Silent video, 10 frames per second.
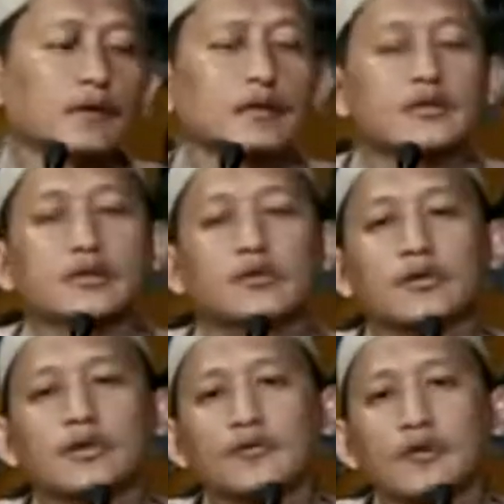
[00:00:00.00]
atau Syekh
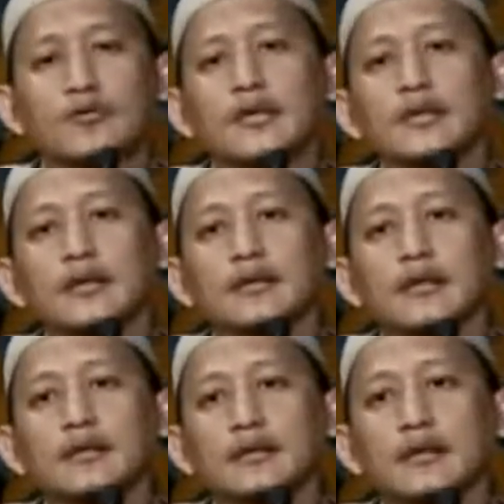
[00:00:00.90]
Soleh Fauzan yang
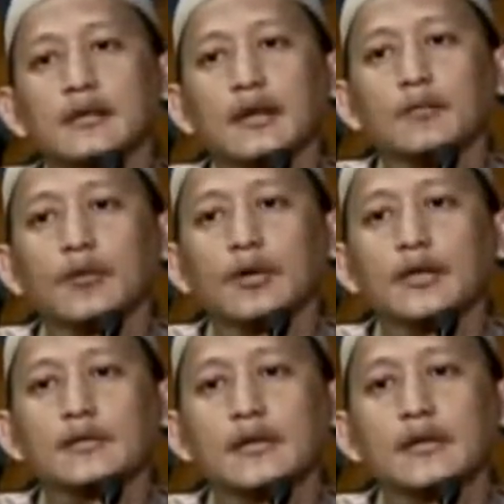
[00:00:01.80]
tadinya nggak
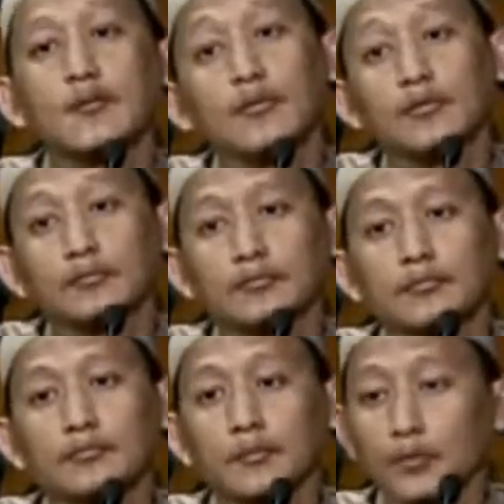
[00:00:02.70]
boleh sekarang bu
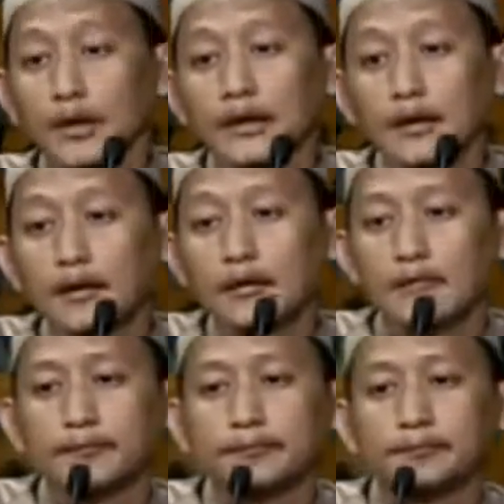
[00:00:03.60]
membolehkan.
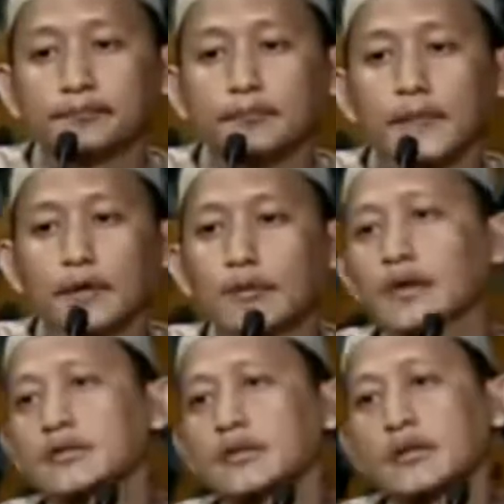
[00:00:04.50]

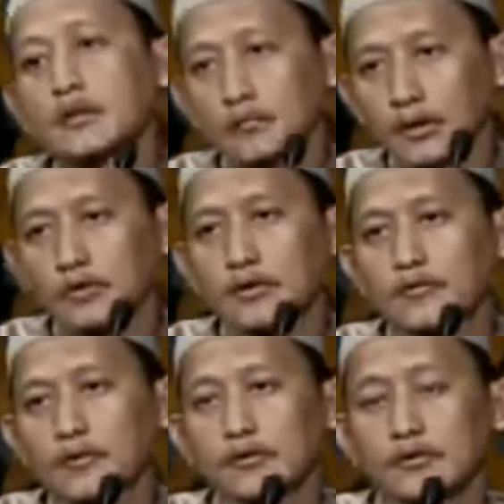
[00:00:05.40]
Bahkan sekarang beliau
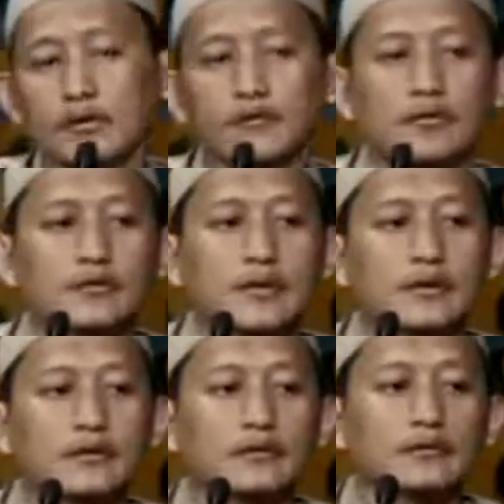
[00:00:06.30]
Syekh Soleh
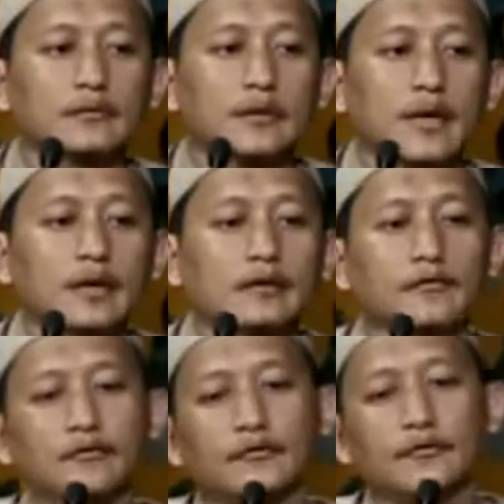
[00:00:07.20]
Fauzan
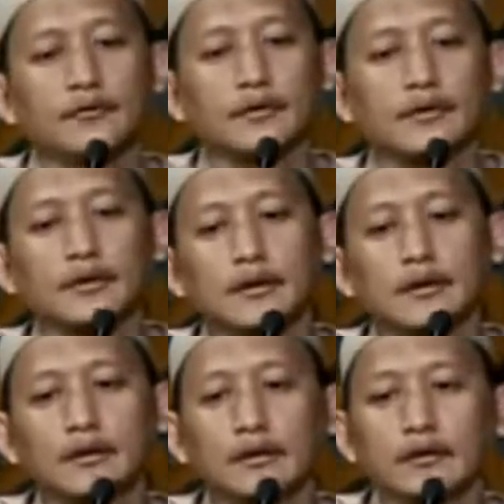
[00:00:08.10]
aktif ya
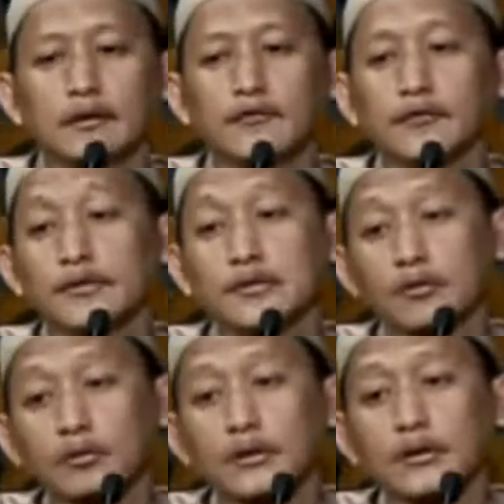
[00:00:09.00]
di TV
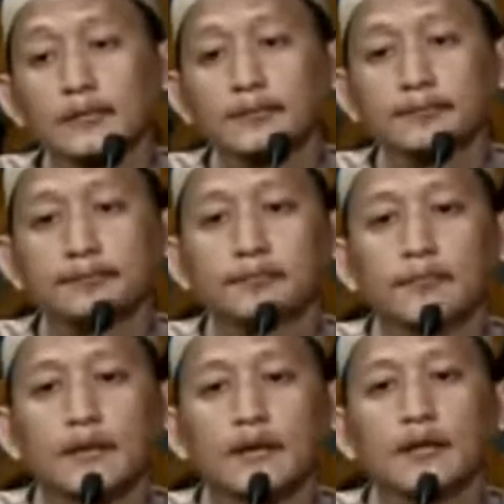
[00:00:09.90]
Saudi
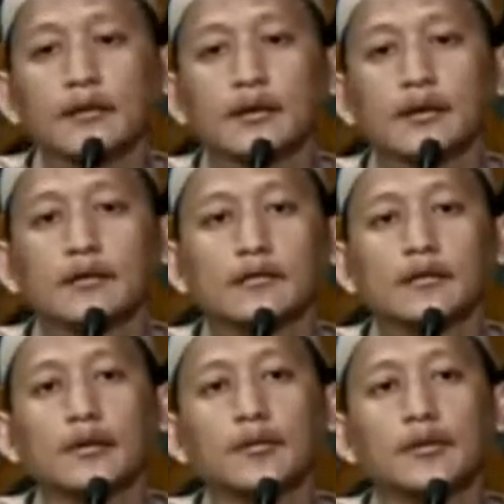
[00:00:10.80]
ya
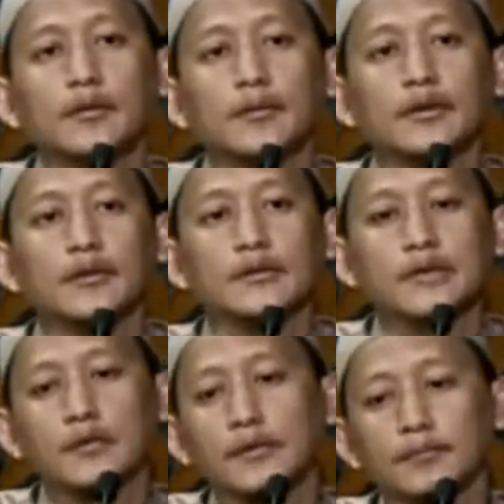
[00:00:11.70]
apa namanya
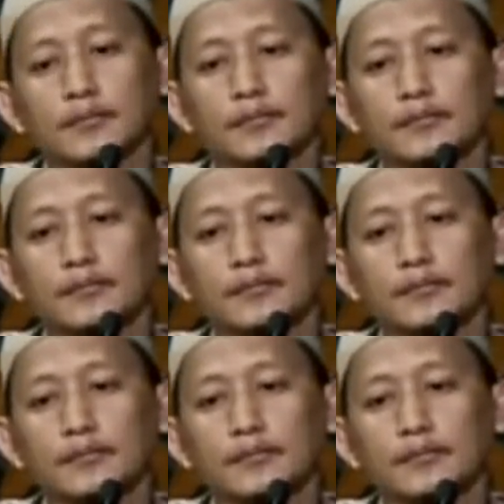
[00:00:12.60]
menjawab